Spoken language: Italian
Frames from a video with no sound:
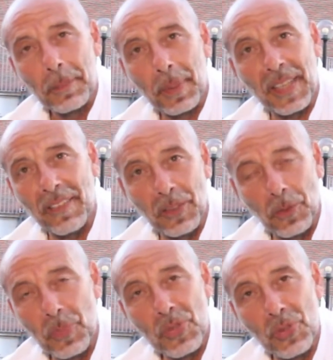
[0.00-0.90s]
perché
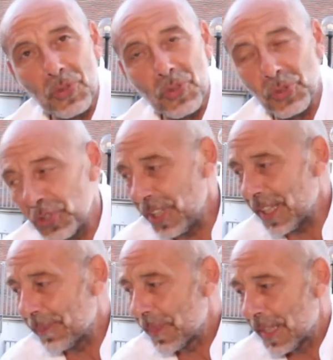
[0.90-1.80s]
avevamo bisogno
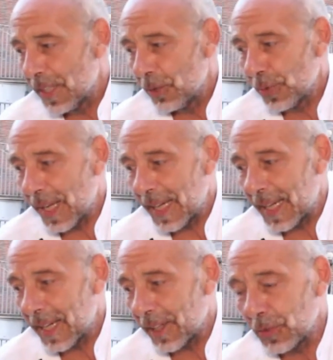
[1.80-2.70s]
di una,